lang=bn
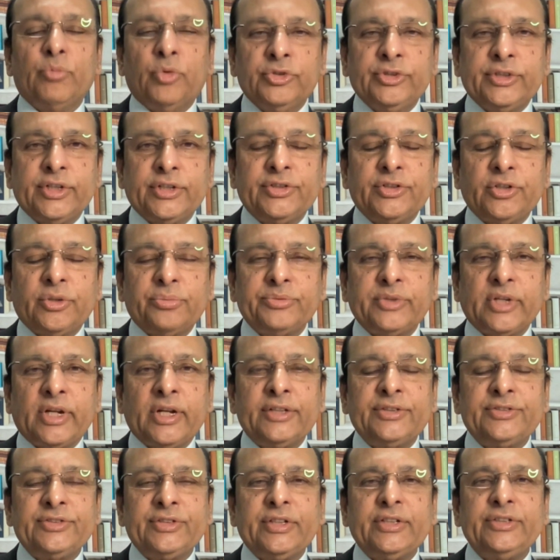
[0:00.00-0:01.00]
বোচার সব
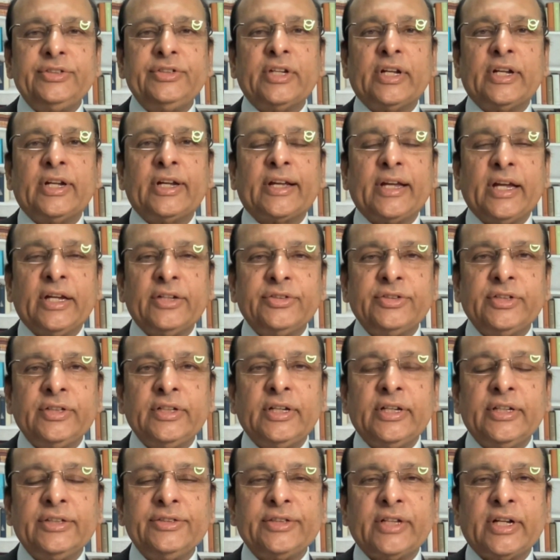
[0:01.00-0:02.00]
চালাচ্ছেন যারা ক্যাশ
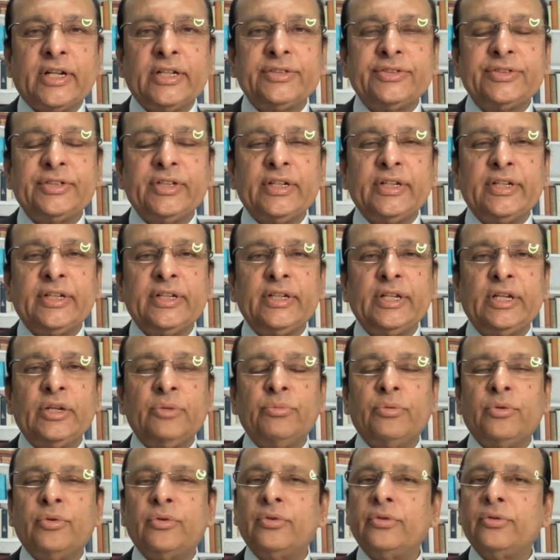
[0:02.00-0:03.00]
অ্যান্ড ক্যারি চালাচ্ছেন
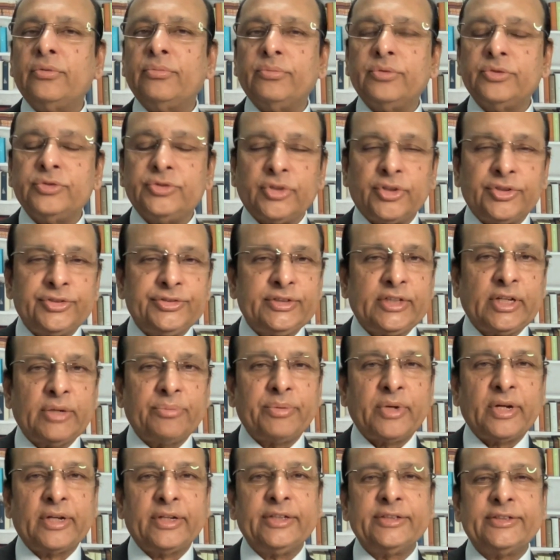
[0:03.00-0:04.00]
এবং
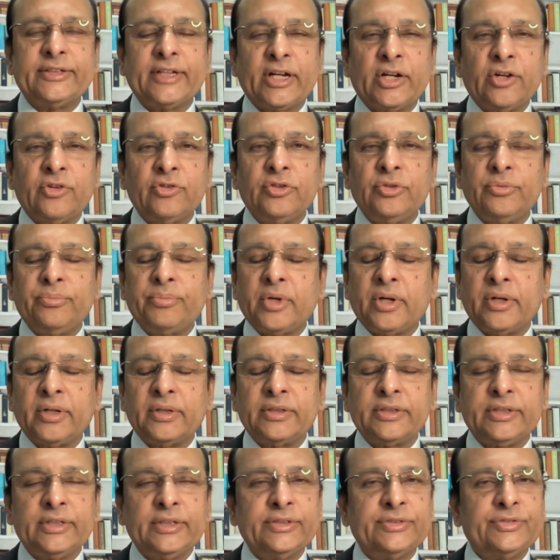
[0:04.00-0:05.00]
সলিসিটার প্র্যাকটিস অ্যাকাউন্টের
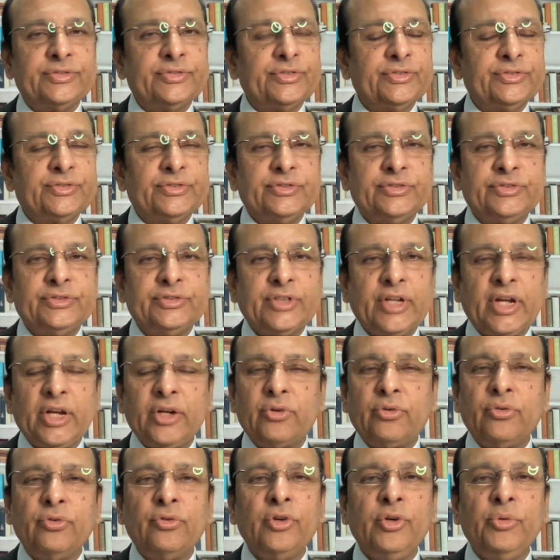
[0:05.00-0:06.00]
প্র্যাকটিস যে
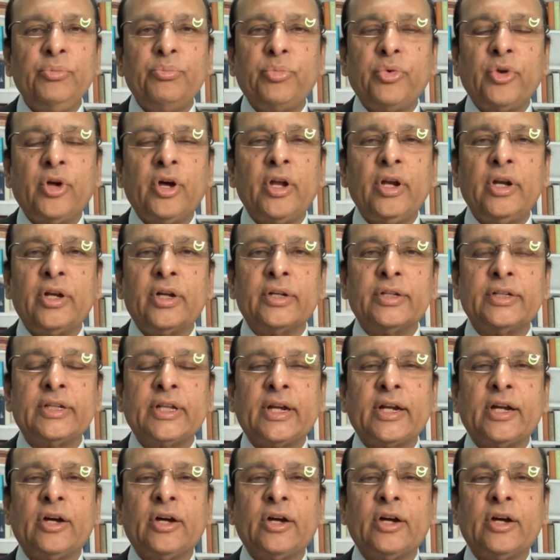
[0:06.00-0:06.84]
কোনো এমপ্লয়ার